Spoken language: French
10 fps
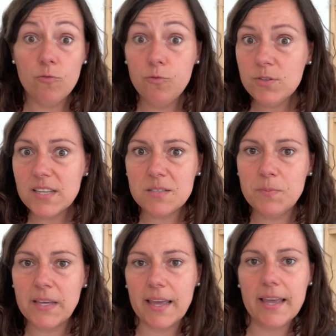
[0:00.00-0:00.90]
vous
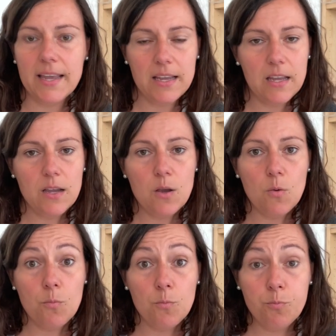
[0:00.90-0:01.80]
inspirer
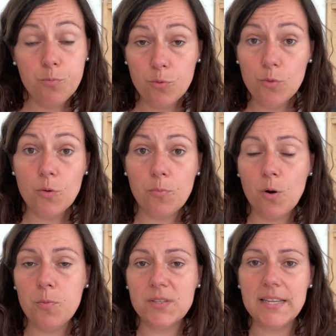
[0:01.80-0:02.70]
pour
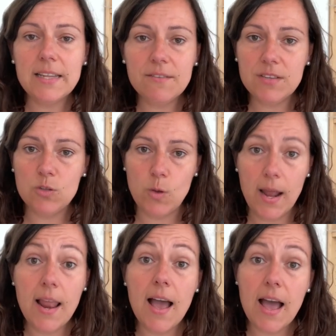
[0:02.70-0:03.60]
proposer des
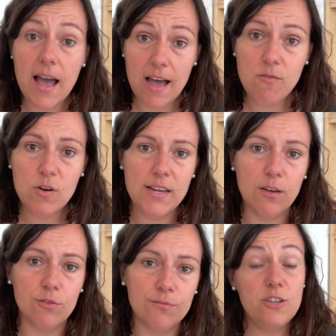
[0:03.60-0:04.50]
visuels à vos
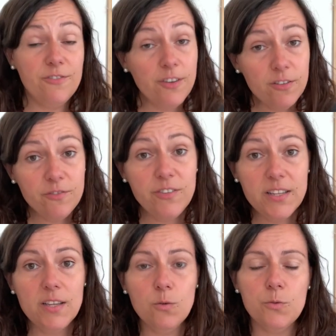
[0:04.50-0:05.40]
clients. J'ai fait une
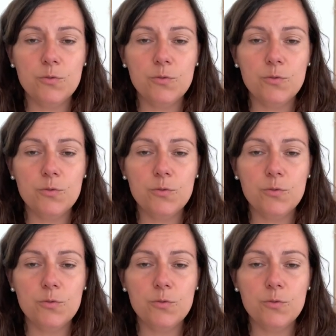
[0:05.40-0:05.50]
vidéo